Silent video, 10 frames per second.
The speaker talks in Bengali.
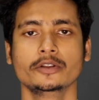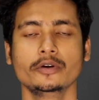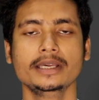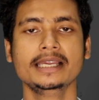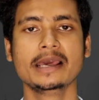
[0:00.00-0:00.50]

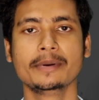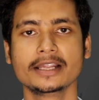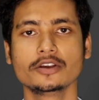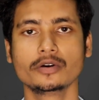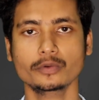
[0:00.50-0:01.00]
তো
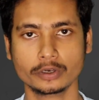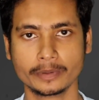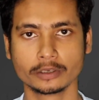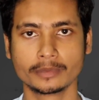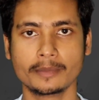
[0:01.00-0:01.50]
ইলেভেনে যখন
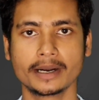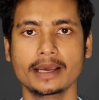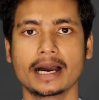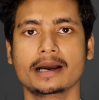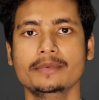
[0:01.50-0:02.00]
উঠবে তোমরা
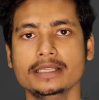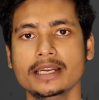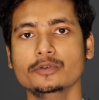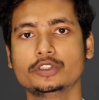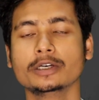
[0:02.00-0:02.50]
মানে আগামী
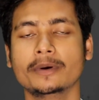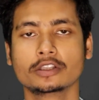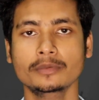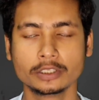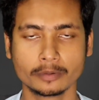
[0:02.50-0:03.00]
দিনে উচ্চ
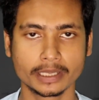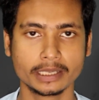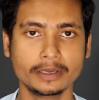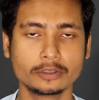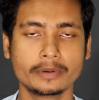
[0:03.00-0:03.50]
মাধ্যমিক তোমরা
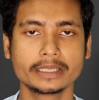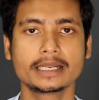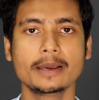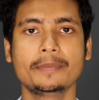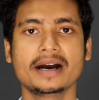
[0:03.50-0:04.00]
দেবে তোমাদেরকে